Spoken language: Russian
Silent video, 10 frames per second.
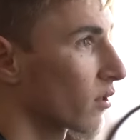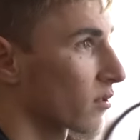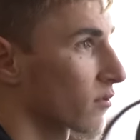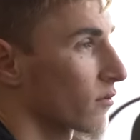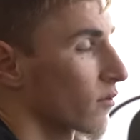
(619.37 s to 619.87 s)
я
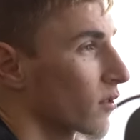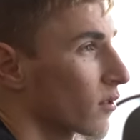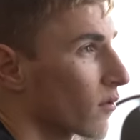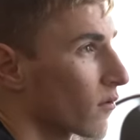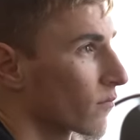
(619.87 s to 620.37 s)
все
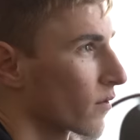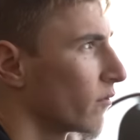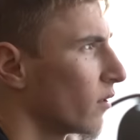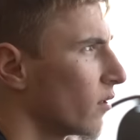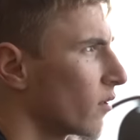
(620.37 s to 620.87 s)
делал на
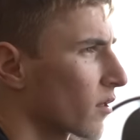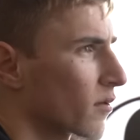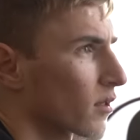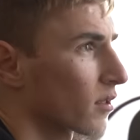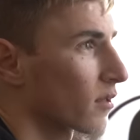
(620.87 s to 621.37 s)

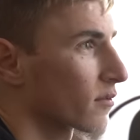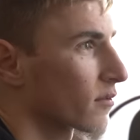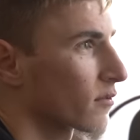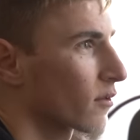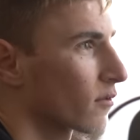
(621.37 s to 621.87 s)
велике катался.
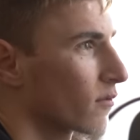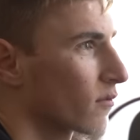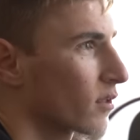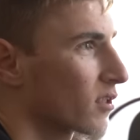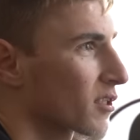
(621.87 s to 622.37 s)
Ну сколько
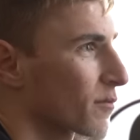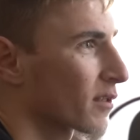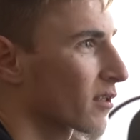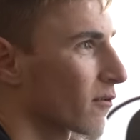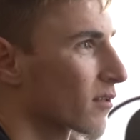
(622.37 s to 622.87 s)
времени
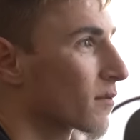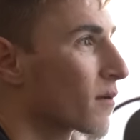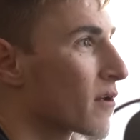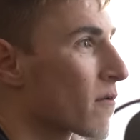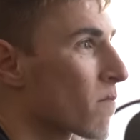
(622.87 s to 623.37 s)
понадобилось, не знаешь?